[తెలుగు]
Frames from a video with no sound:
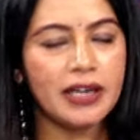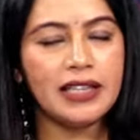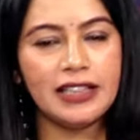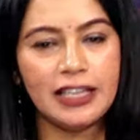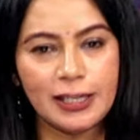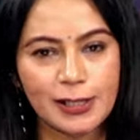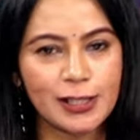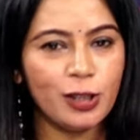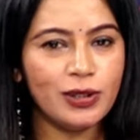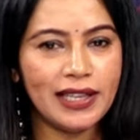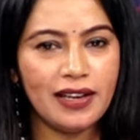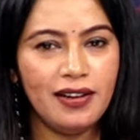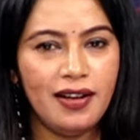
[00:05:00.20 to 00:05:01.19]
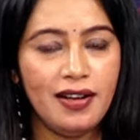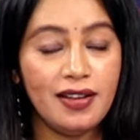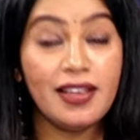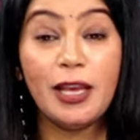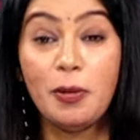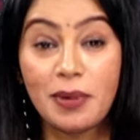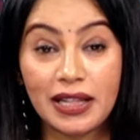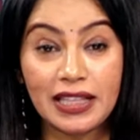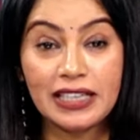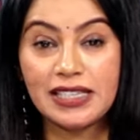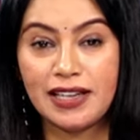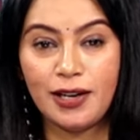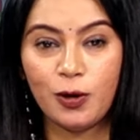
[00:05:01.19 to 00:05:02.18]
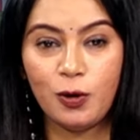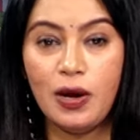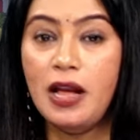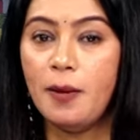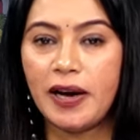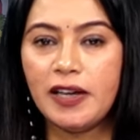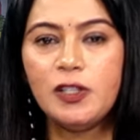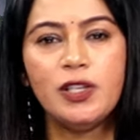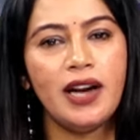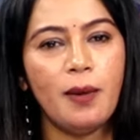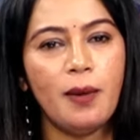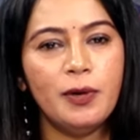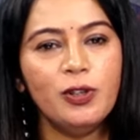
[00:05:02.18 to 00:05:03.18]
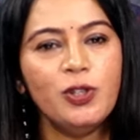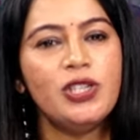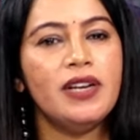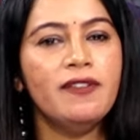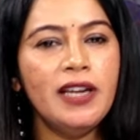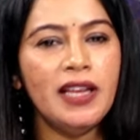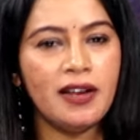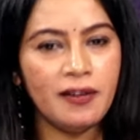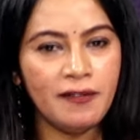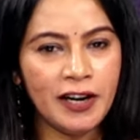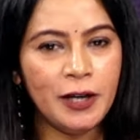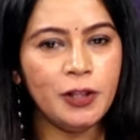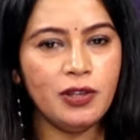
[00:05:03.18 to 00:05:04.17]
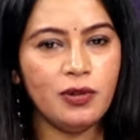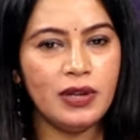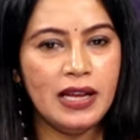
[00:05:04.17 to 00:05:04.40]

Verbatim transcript: బట్టి తెలుస్తోంది ఈ ప్రదేశంలో పరశురాముడు శివునికి వేడుతూ